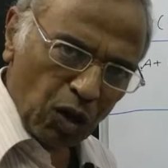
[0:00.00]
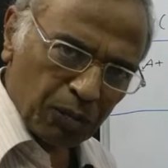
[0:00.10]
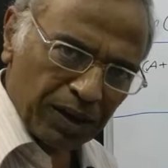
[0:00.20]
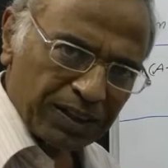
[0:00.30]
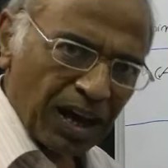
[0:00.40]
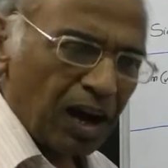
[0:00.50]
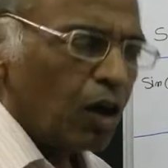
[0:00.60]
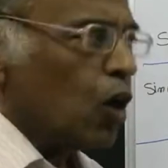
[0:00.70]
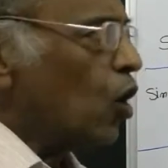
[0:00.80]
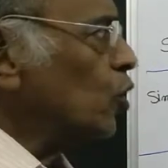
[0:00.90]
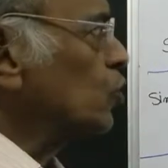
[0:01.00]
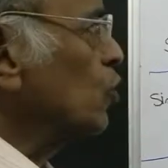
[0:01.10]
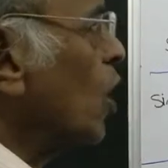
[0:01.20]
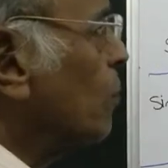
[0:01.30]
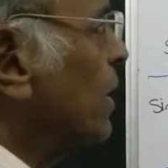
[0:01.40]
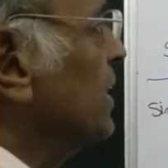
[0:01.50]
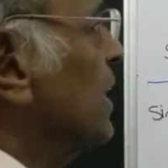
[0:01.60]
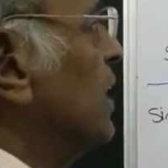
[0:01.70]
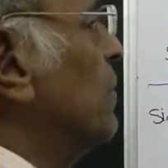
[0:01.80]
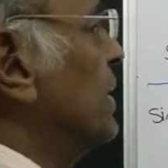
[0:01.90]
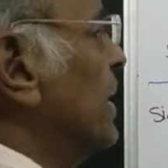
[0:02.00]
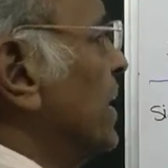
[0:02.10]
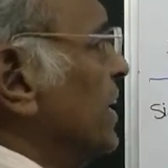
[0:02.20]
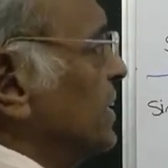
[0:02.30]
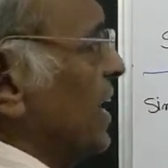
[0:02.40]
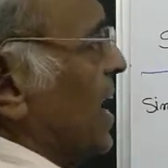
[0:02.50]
करता और सॉल्व करने के बाद अगर इतना आ